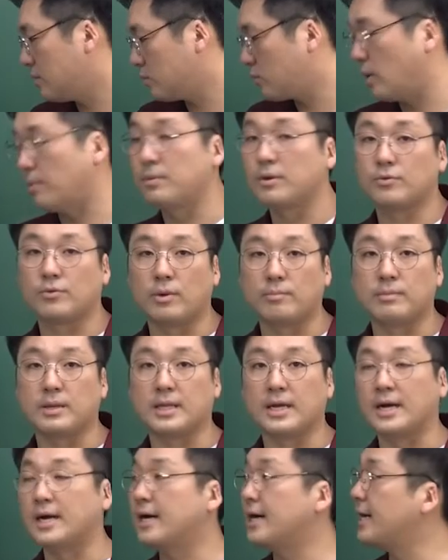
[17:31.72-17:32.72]
되면
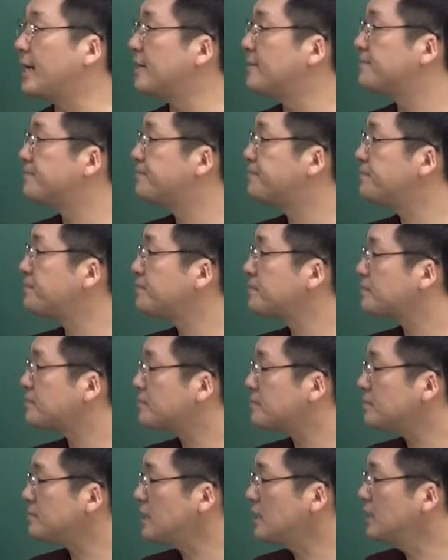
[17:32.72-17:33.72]
됩니다.
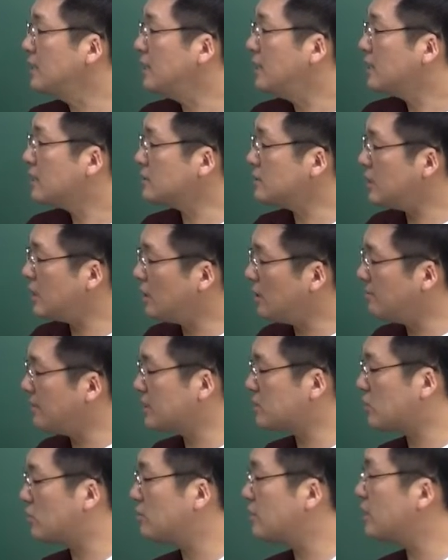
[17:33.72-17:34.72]
그래서
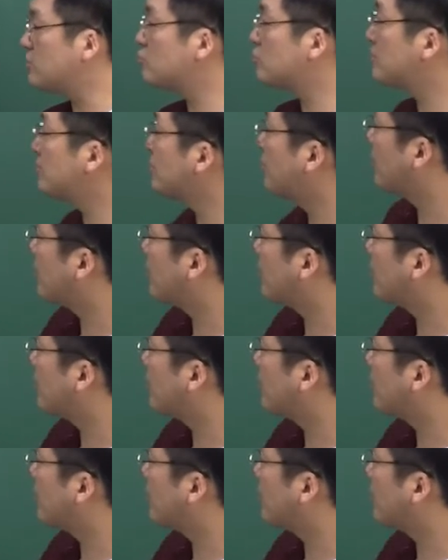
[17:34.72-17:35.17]
이것만 정리해 주시면